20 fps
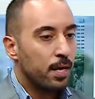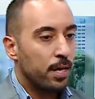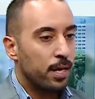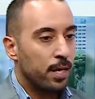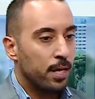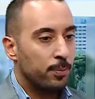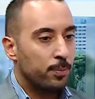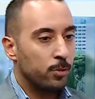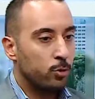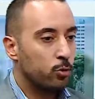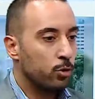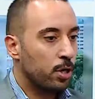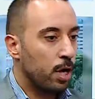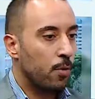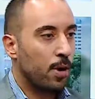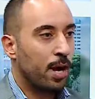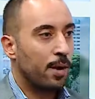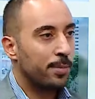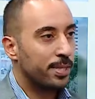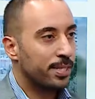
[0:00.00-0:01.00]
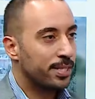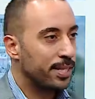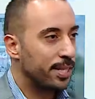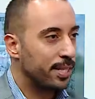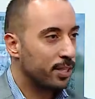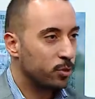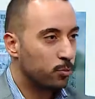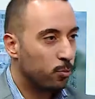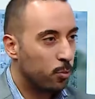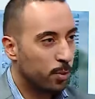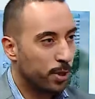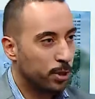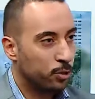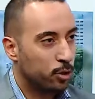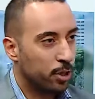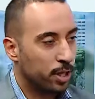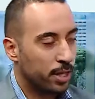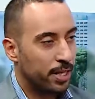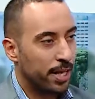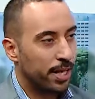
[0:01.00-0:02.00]
آه، بدون او اعمل سيرش
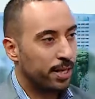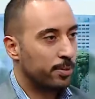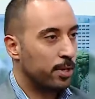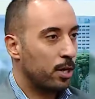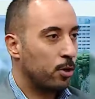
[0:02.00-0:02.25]
مباشره اني انا بدي